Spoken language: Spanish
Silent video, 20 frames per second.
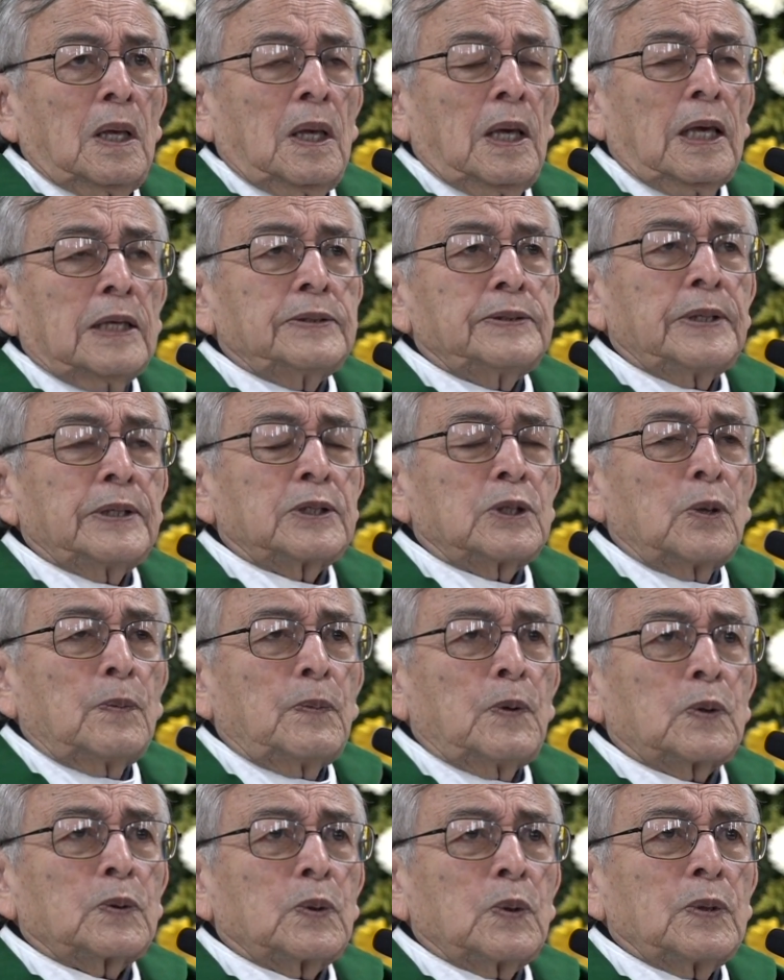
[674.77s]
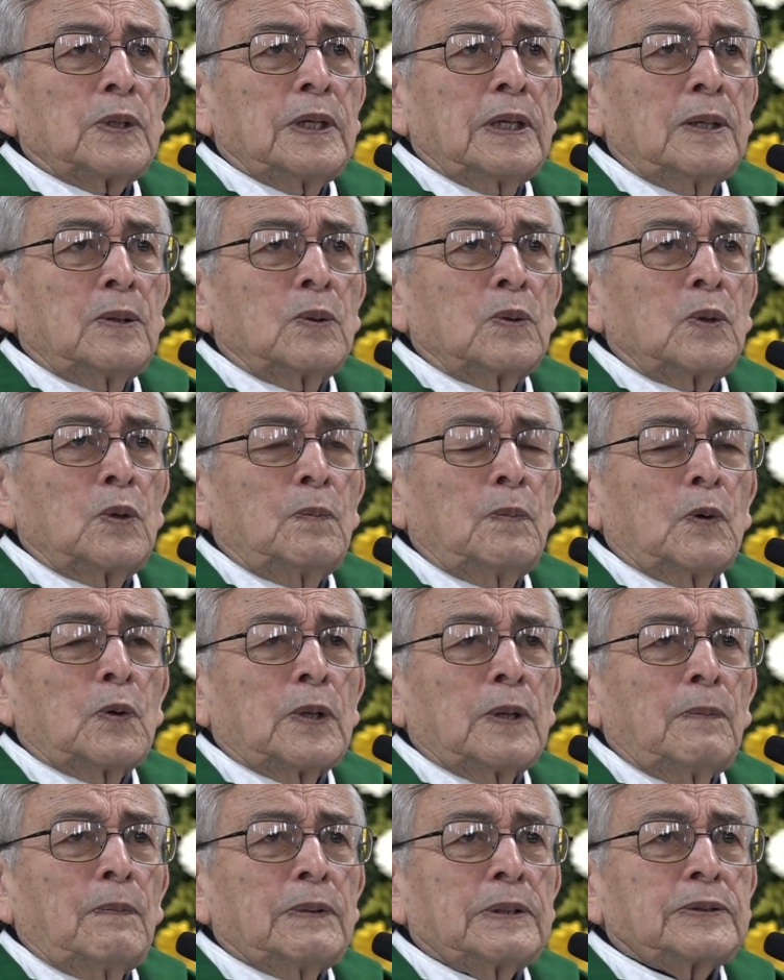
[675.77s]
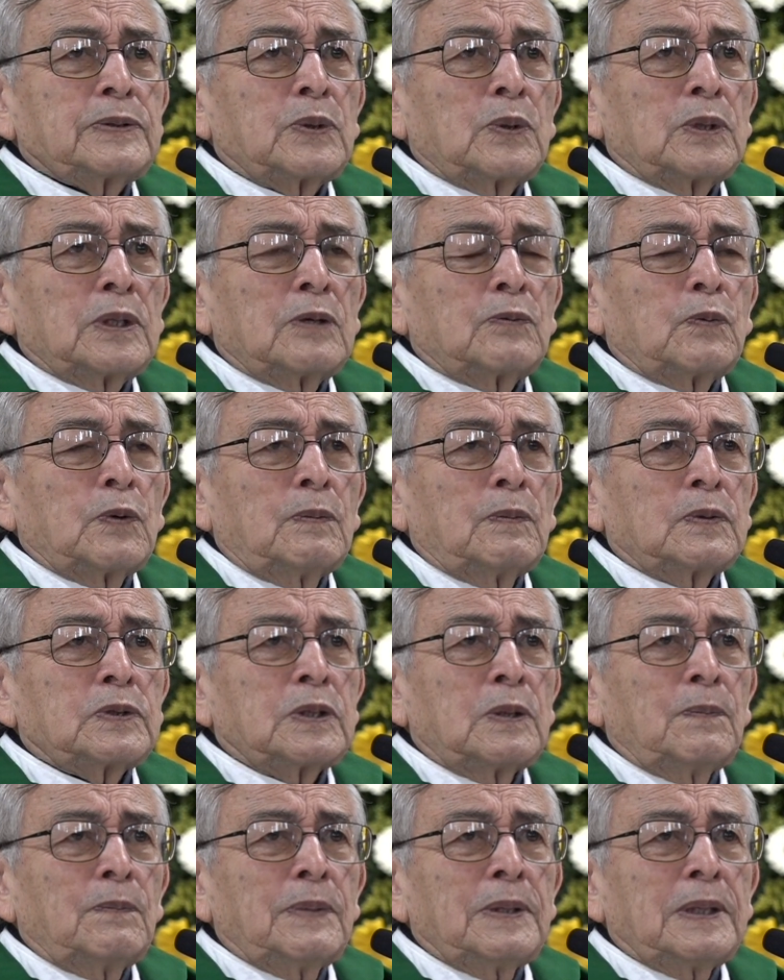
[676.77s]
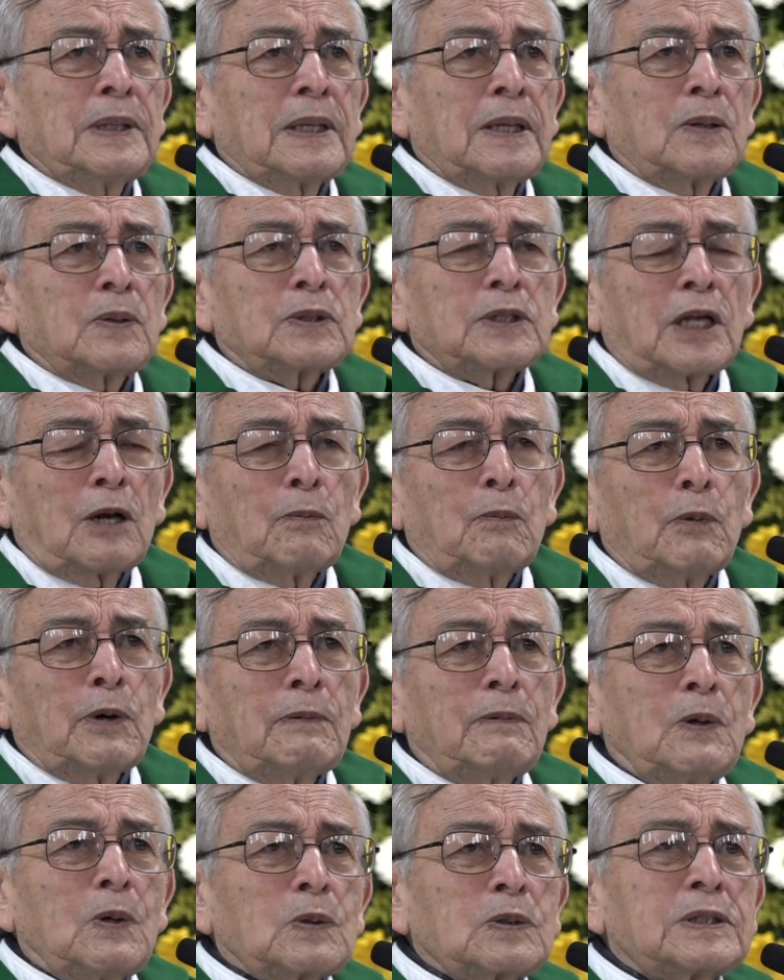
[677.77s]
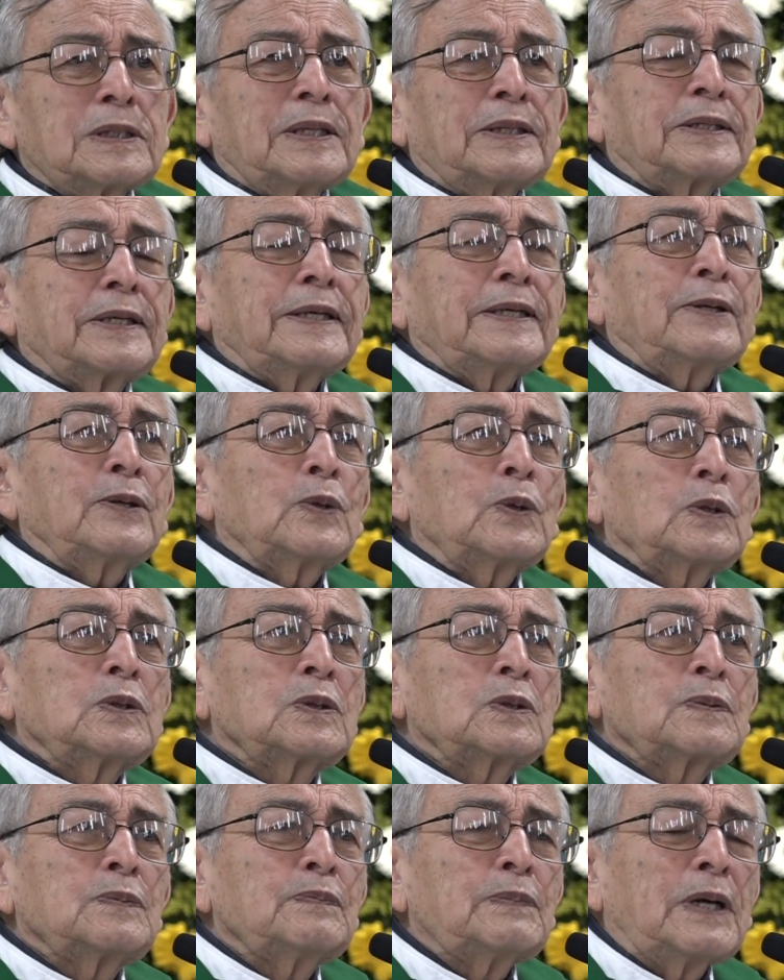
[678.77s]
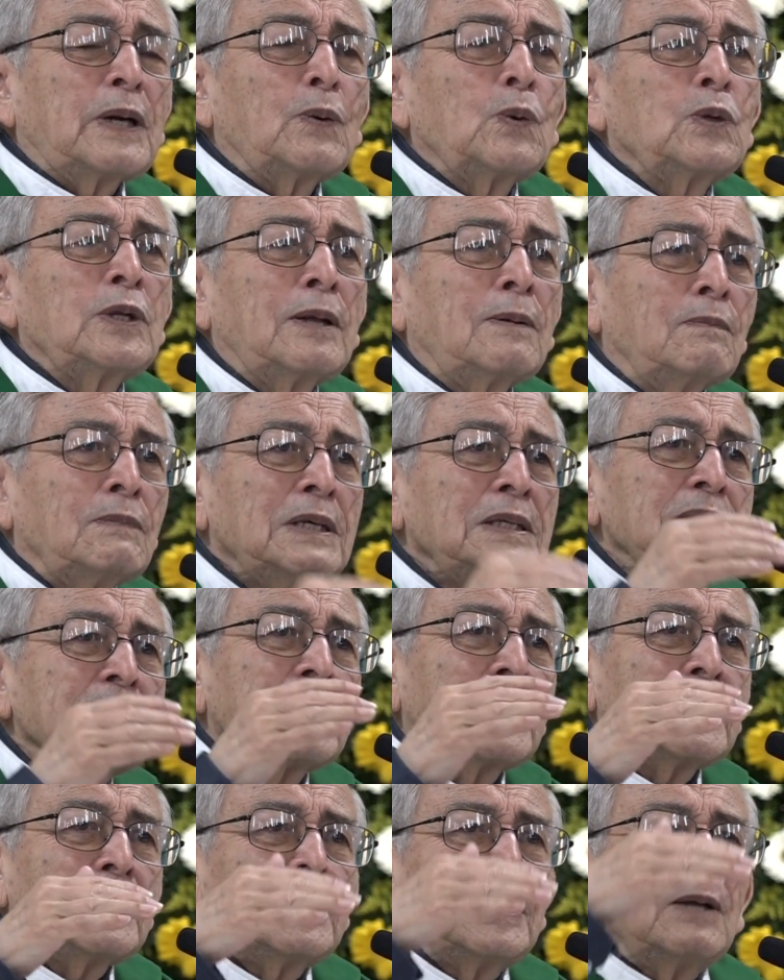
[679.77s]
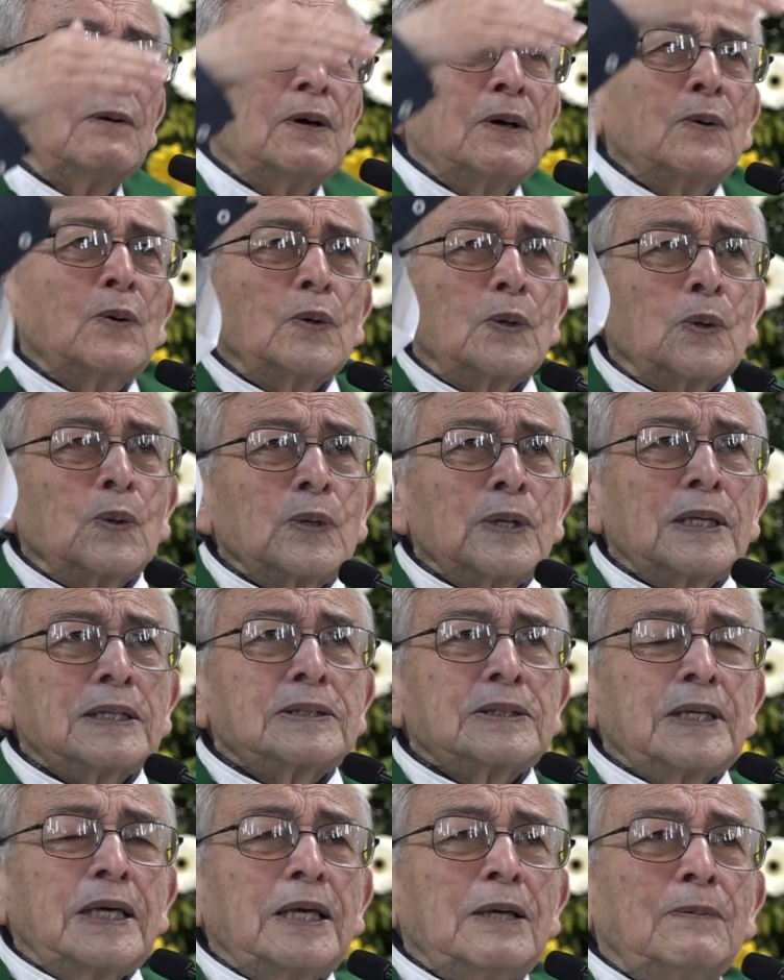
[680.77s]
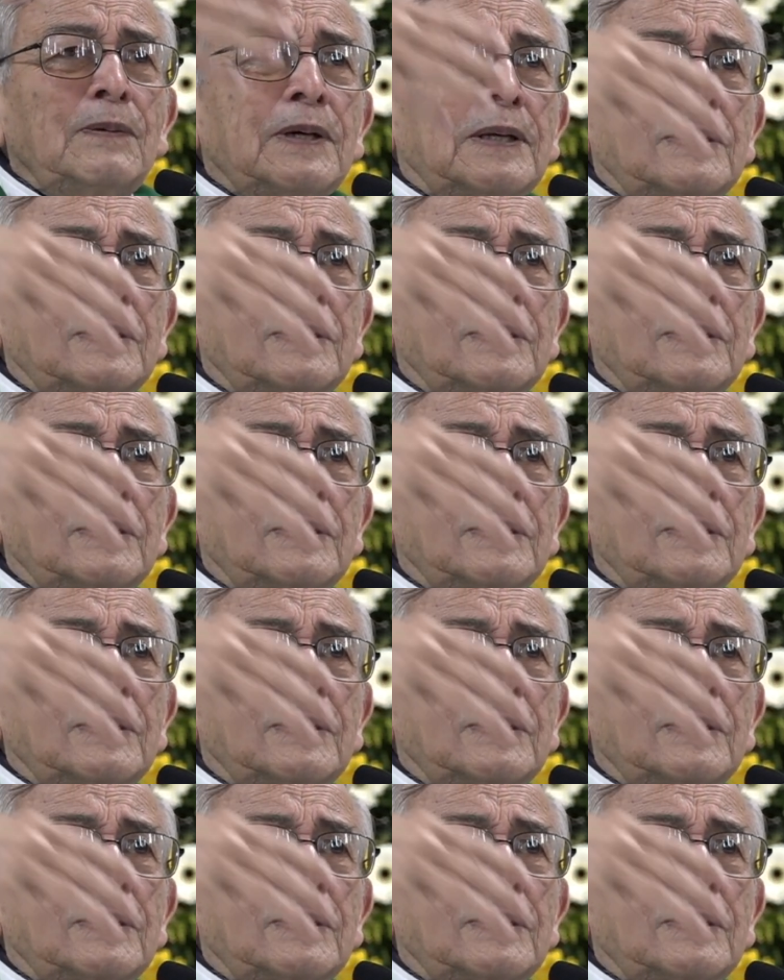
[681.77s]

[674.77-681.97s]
En cierta oportunidad un grupo de personas fuimos invitados al pueblo Cerritos para una misa ahí debajo de una ceiba,